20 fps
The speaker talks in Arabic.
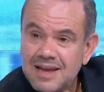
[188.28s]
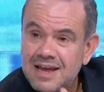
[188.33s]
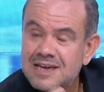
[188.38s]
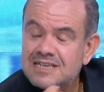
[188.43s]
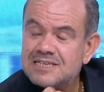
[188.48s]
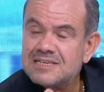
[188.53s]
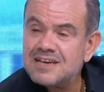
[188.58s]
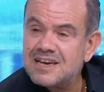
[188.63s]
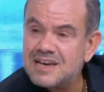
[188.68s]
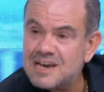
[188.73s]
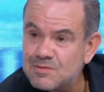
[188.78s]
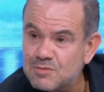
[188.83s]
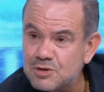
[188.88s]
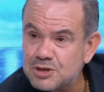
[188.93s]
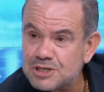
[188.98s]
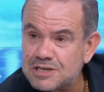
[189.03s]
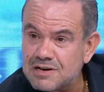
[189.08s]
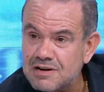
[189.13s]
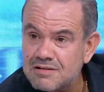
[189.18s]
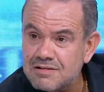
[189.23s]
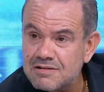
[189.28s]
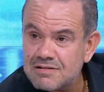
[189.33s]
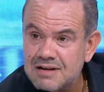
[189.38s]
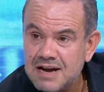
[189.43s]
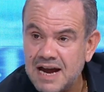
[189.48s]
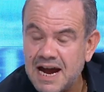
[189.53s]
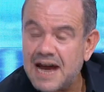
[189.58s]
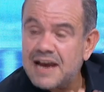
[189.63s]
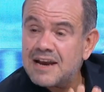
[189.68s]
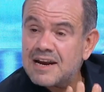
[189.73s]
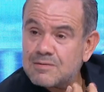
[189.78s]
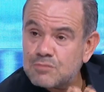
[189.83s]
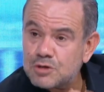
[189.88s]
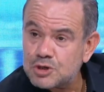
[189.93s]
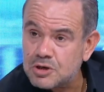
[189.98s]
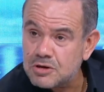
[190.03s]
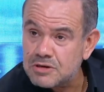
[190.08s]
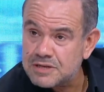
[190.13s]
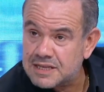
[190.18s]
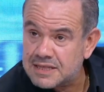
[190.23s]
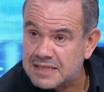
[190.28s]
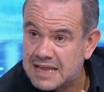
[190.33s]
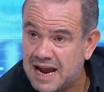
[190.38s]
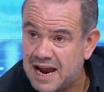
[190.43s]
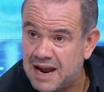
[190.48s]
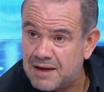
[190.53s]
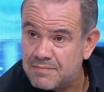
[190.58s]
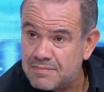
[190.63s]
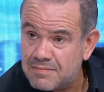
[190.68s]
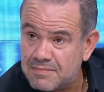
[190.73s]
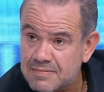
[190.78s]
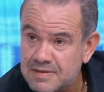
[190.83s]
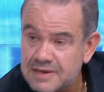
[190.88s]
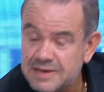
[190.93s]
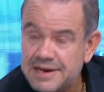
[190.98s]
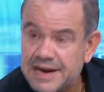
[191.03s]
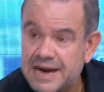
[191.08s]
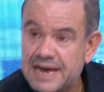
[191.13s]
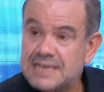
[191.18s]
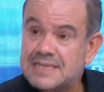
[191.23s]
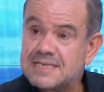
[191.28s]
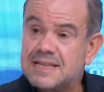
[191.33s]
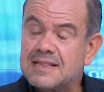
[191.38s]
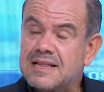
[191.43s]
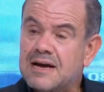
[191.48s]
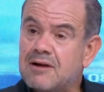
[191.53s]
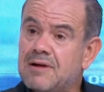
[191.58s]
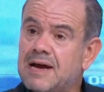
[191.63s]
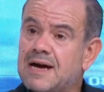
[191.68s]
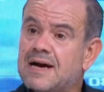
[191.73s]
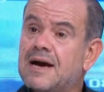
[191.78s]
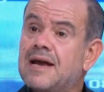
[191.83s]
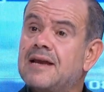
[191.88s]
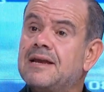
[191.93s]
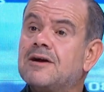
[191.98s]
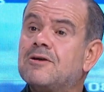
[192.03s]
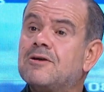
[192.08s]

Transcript: شنو هي المشكل عندنا مشكله الدعم أيوة. رئيس الدوله قال يا